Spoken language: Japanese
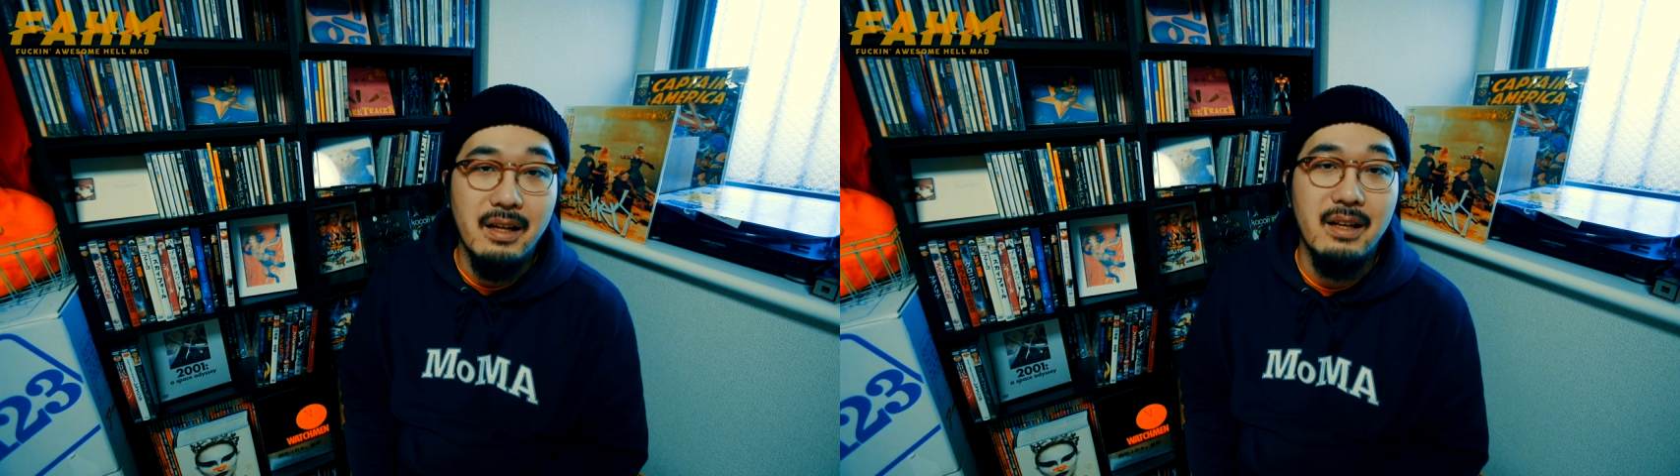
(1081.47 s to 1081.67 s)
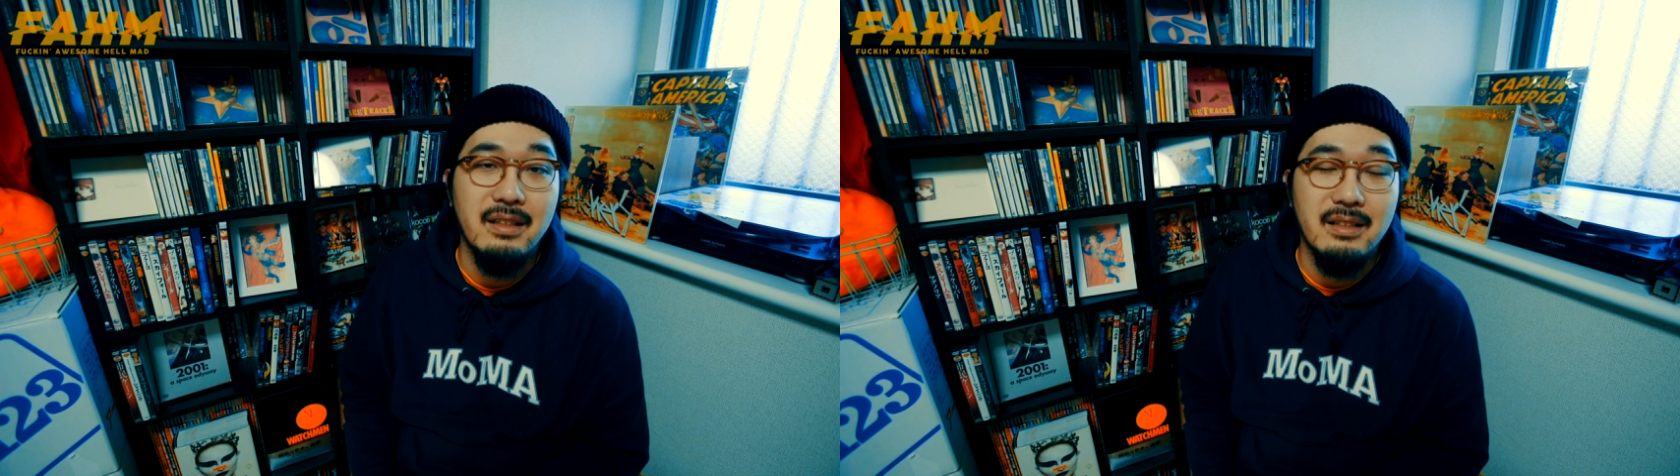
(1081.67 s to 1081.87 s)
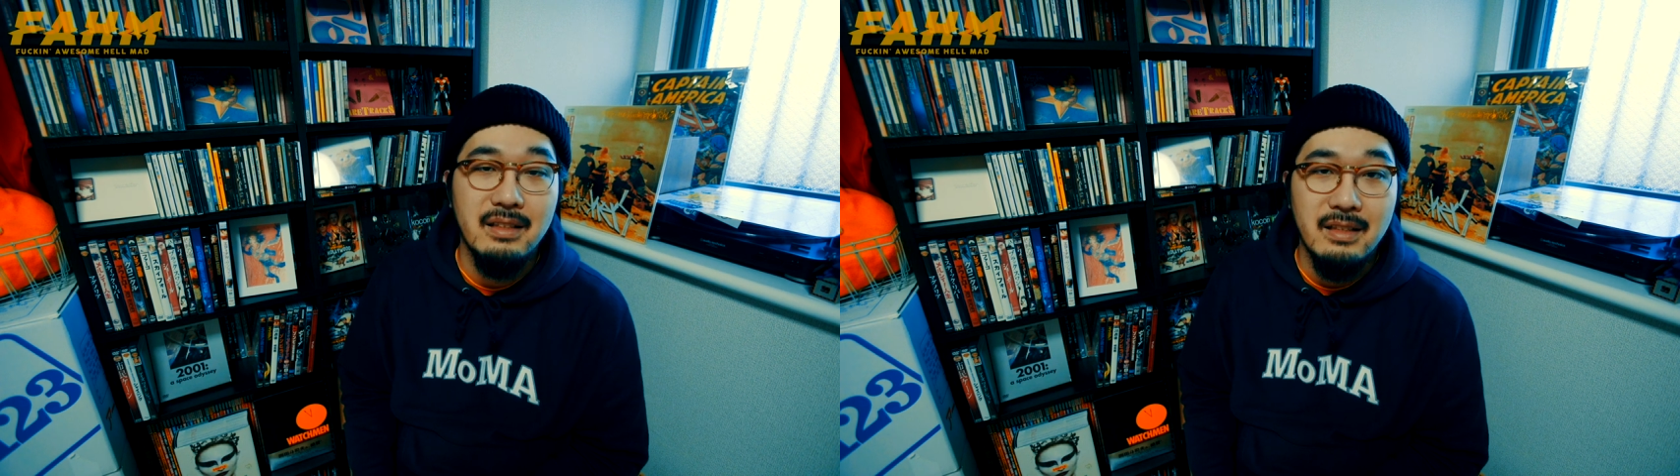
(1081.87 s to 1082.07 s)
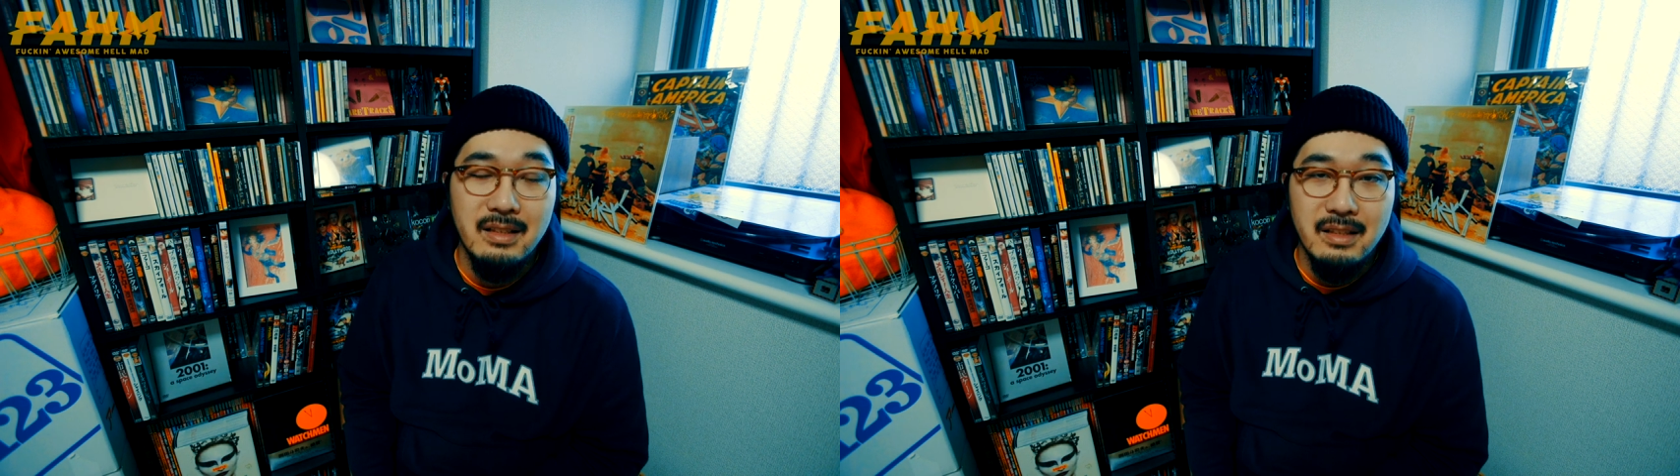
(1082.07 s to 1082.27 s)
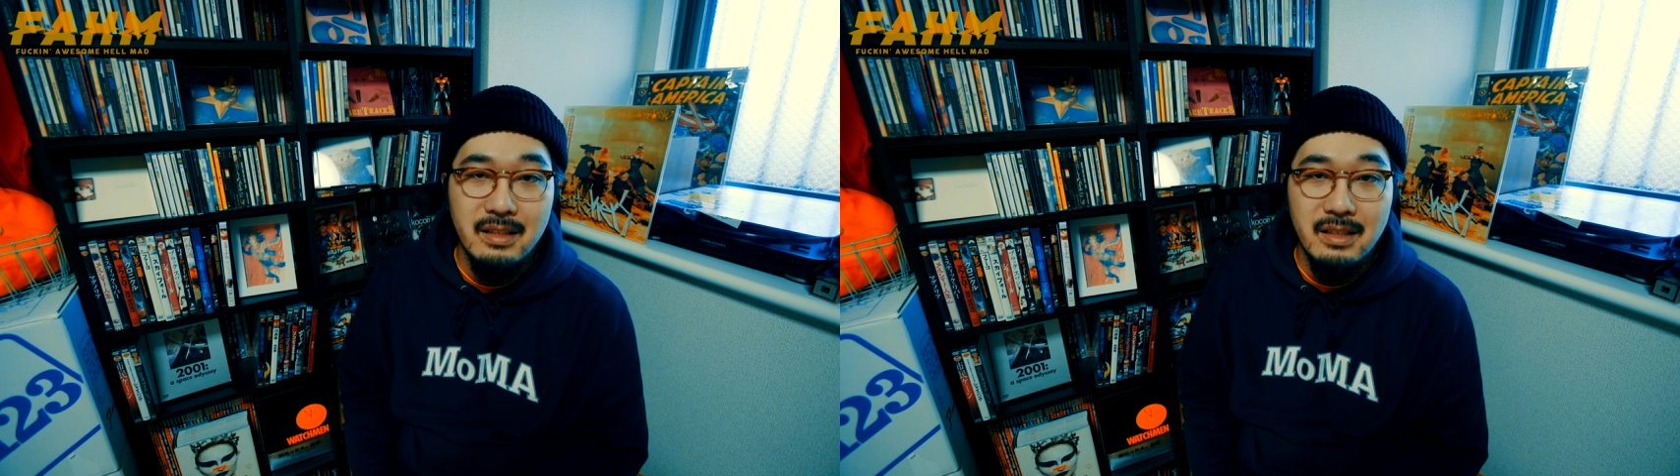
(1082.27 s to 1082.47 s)
画
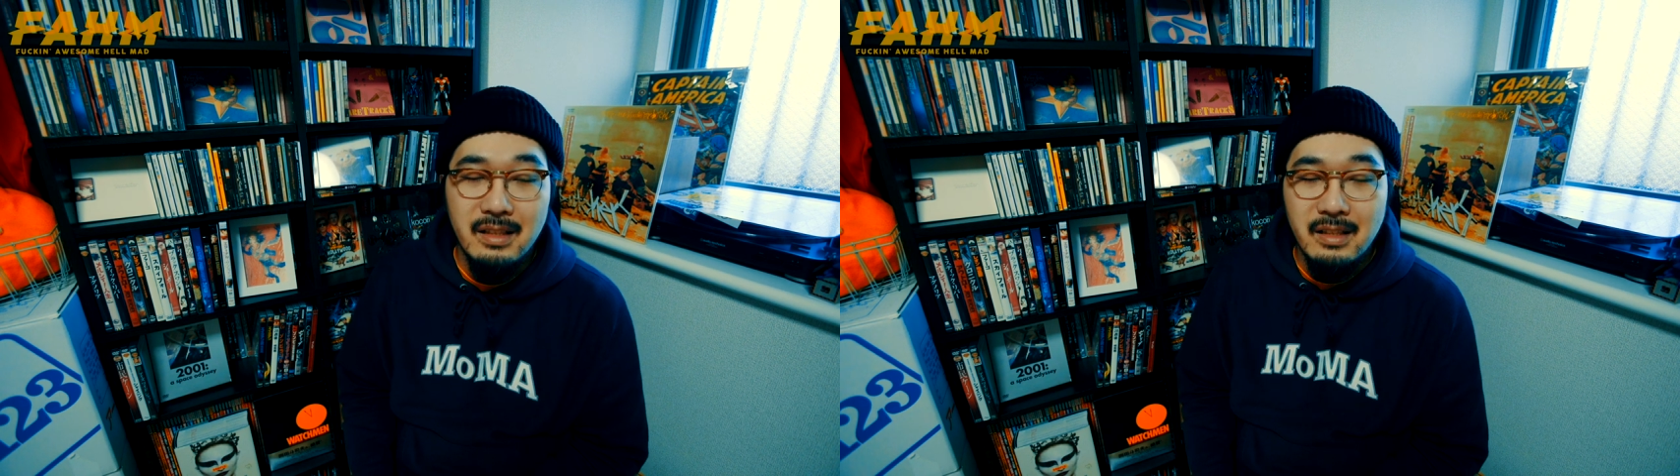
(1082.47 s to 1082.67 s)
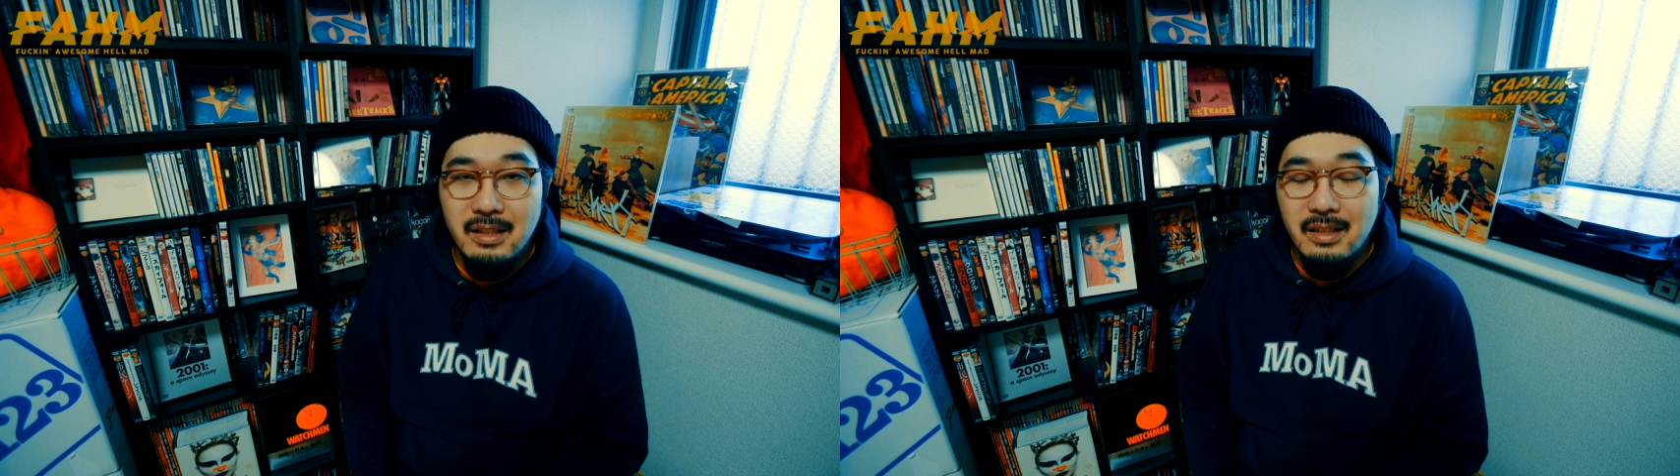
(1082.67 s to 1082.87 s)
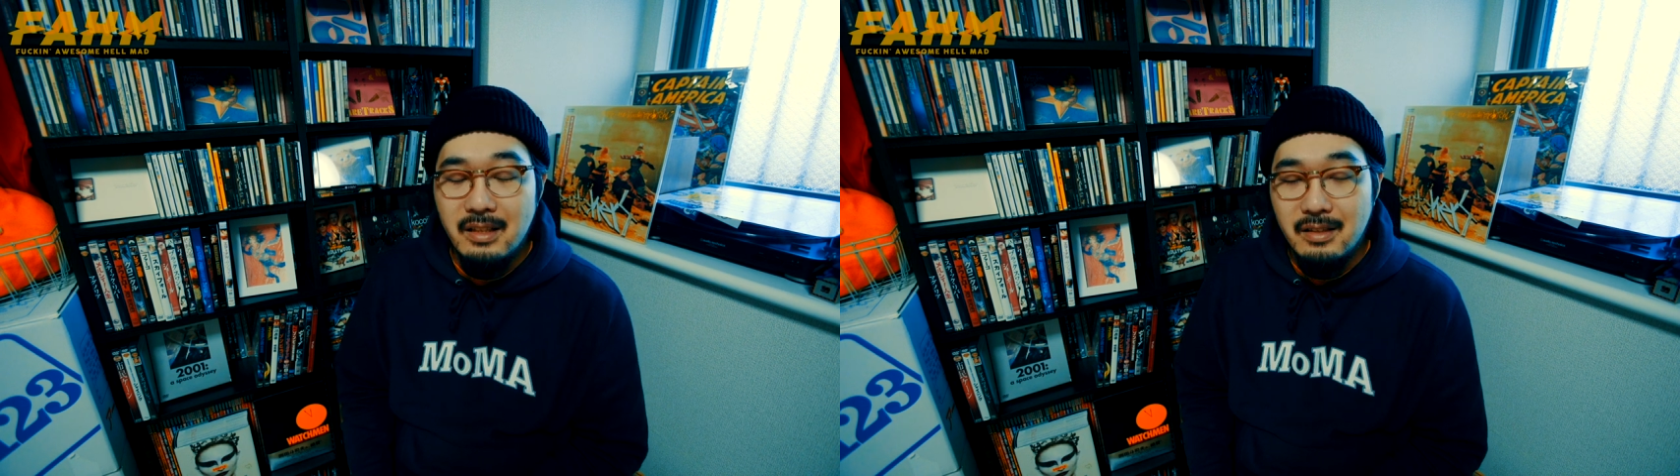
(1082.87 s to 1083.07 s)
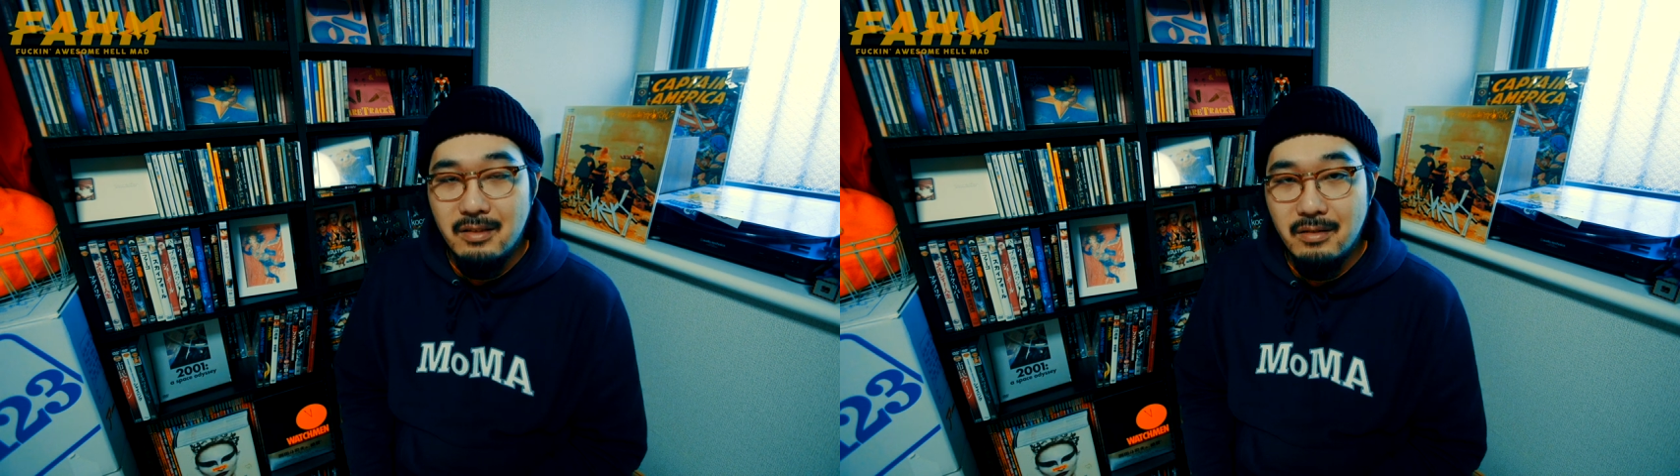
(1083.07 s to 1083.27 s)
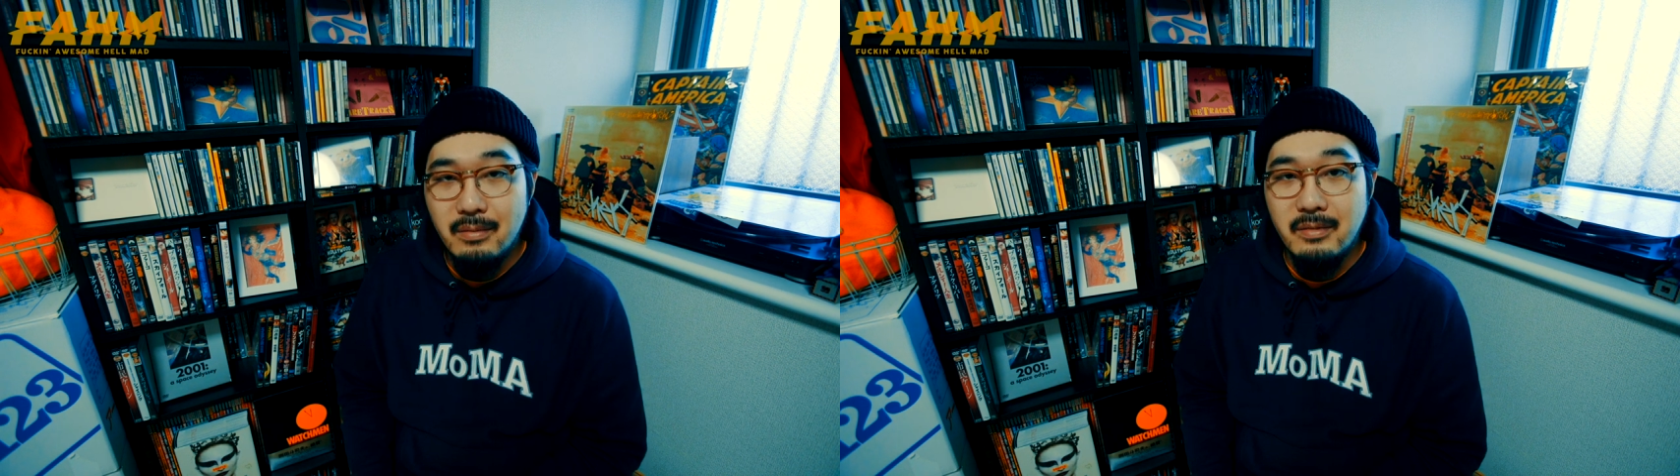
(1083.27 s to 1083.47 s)

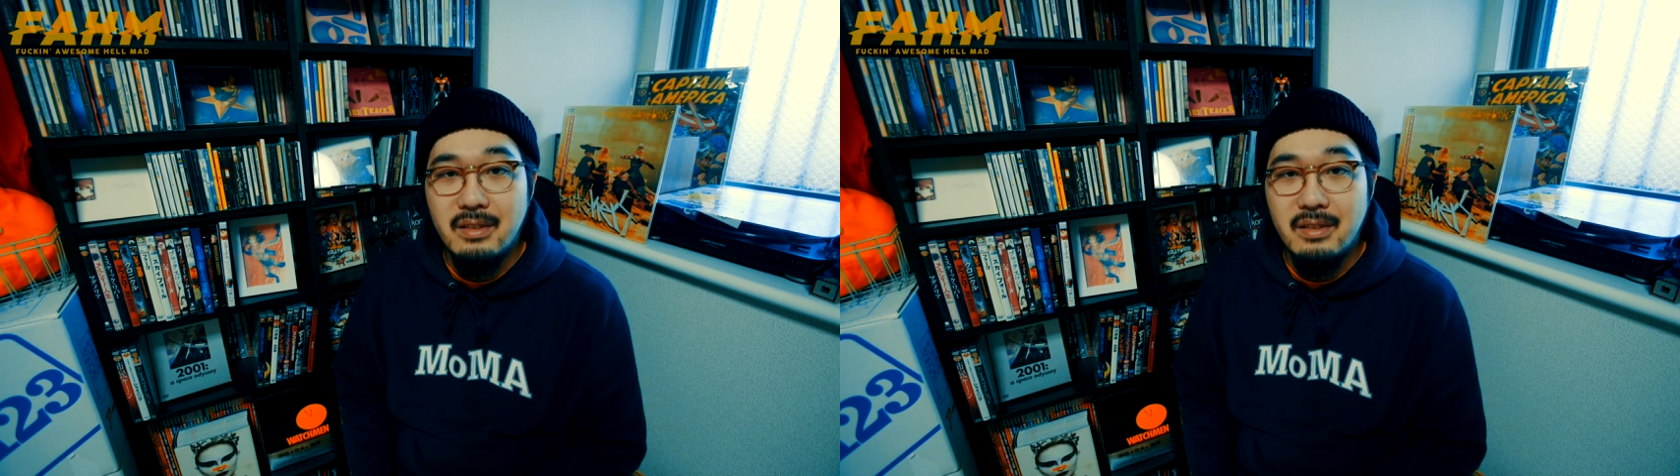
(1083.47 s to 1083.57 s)
ちょっと難